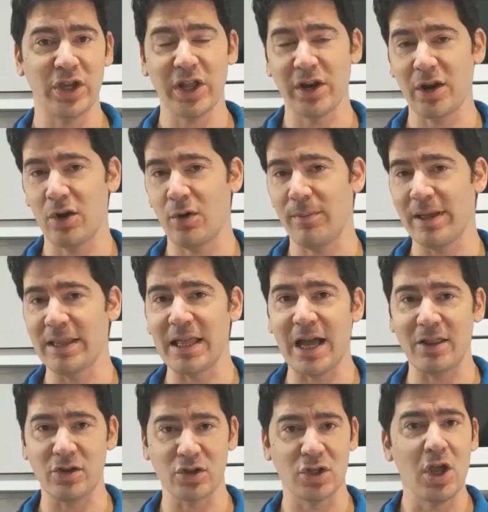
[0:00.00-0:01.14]
y
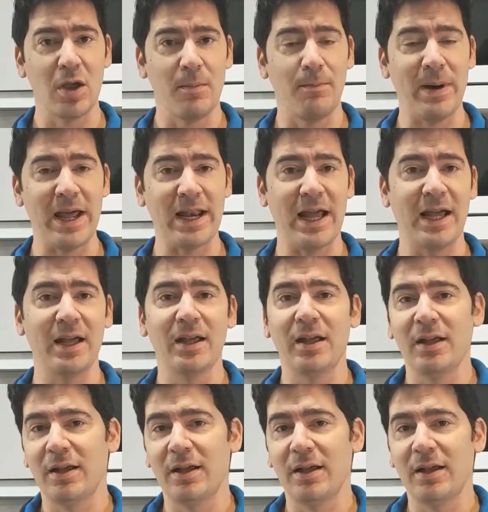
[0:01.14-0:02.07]
recomendados para